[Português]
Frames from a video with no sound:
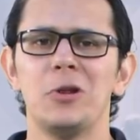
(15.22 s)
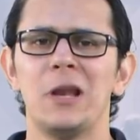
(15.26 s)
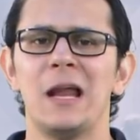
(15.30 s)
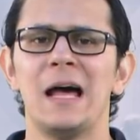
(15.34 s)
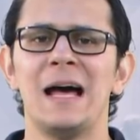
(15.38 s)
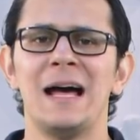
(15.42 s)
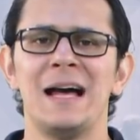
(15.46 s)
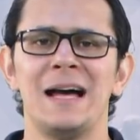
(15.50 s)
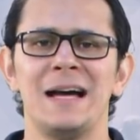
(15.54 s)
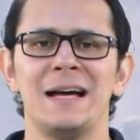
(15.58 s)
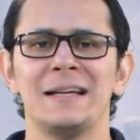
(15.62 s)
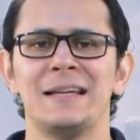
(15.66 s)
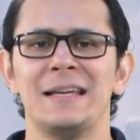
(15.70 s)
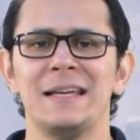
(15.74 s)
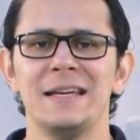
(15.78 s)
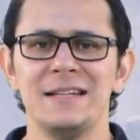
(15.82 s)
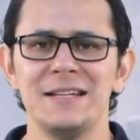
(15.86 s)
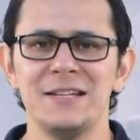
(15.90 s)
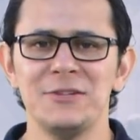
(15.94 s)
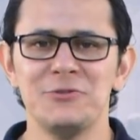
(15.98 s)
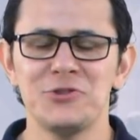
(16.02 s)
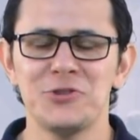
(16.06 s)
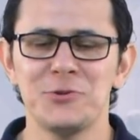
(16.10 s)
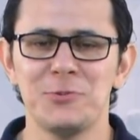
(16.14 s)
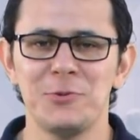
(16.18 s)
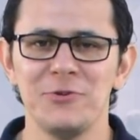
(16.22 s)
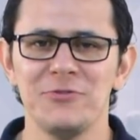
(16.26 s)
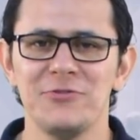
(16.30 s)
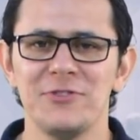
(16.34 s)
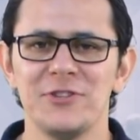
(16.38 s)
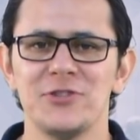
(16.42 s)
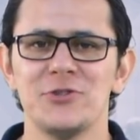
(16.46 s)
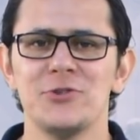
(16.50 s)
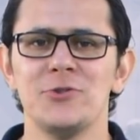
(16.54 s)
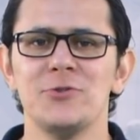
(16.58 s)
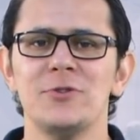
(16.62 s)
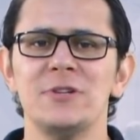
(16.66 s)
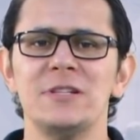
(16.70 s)
Olá, queridos
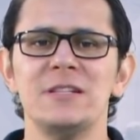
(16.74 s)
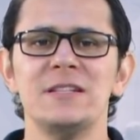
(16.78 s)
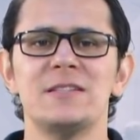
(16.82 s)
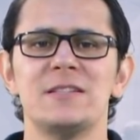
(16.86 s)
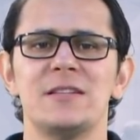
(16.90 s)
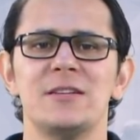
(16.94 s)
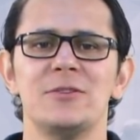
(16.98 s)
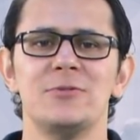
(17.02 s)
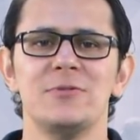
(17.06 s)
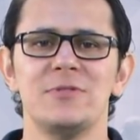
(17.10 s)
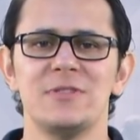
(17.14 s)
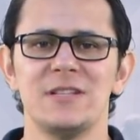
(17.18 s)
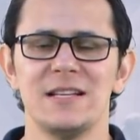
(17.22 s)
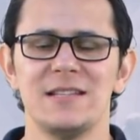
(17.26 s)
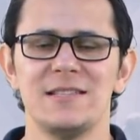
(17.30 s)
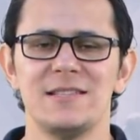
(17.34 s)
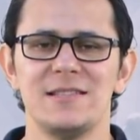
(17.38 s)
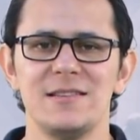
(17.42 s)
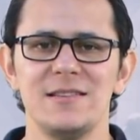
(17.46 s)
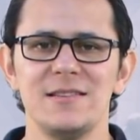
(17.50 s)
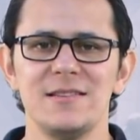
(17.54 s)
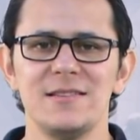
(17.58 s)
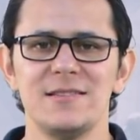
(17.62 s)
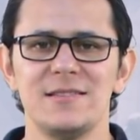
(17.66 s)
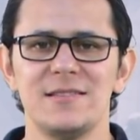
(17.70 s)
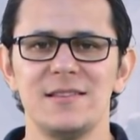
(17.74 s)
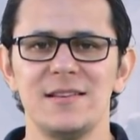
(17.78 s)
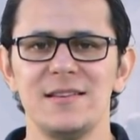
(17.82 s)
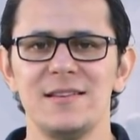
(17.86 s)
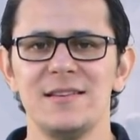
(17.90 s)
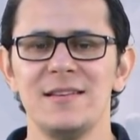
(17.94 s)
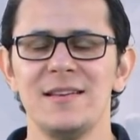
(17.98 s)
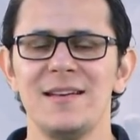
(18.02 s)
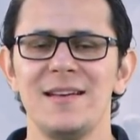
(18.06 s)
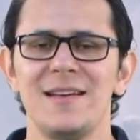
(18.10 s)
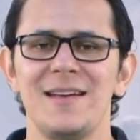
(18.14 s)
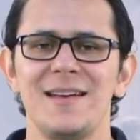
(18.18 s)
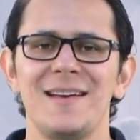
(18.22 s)
professores que nos
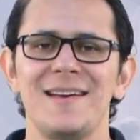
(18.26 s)
assistem.